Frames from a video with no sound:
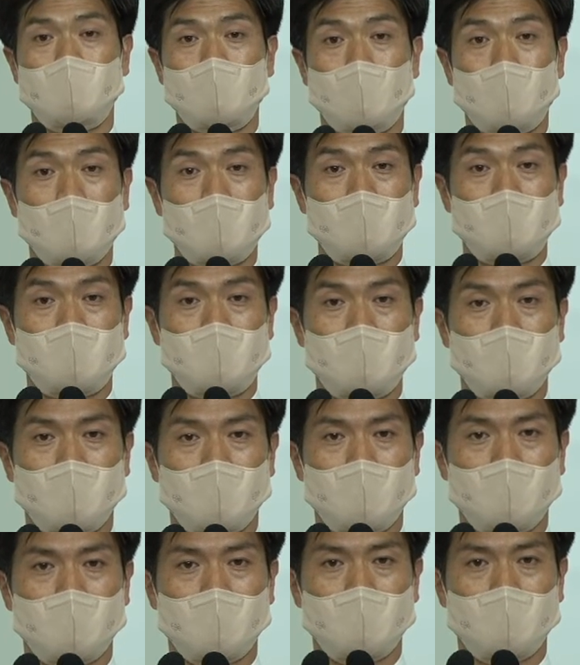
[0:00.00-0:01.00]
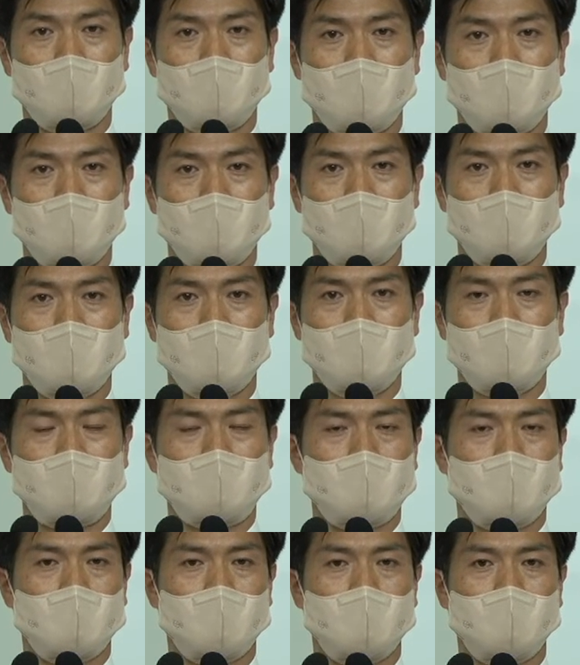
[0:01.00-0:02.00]
좋아하시죠?
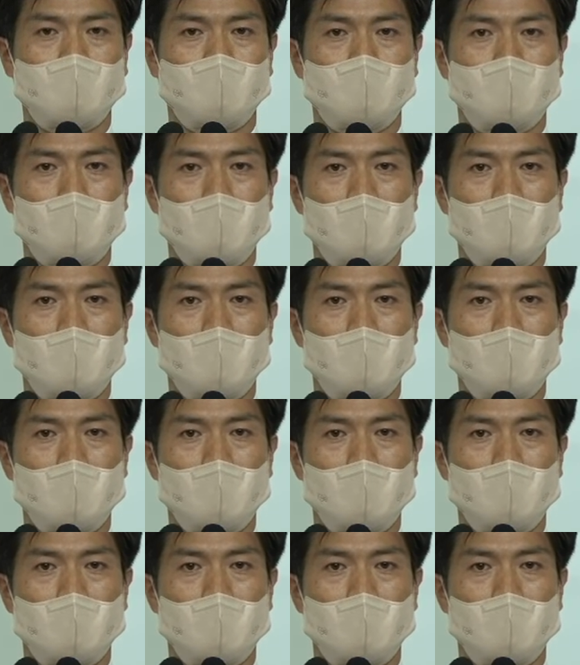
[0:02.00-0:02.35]
그처럼